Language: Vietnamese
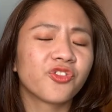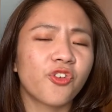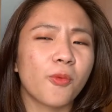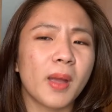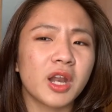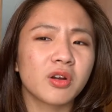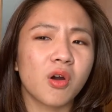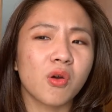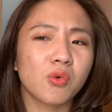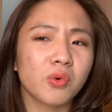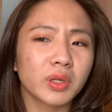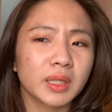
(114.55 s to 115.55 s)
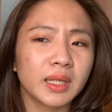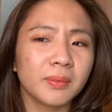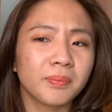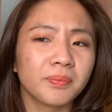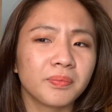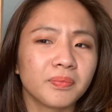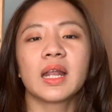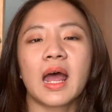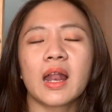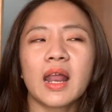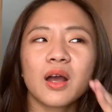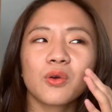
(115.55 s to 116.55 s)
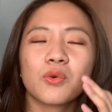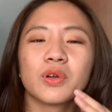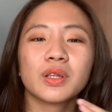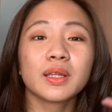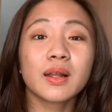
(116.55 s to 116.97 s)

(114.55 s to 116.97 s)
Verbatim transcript: For Better or Worse ấy đó là cuốn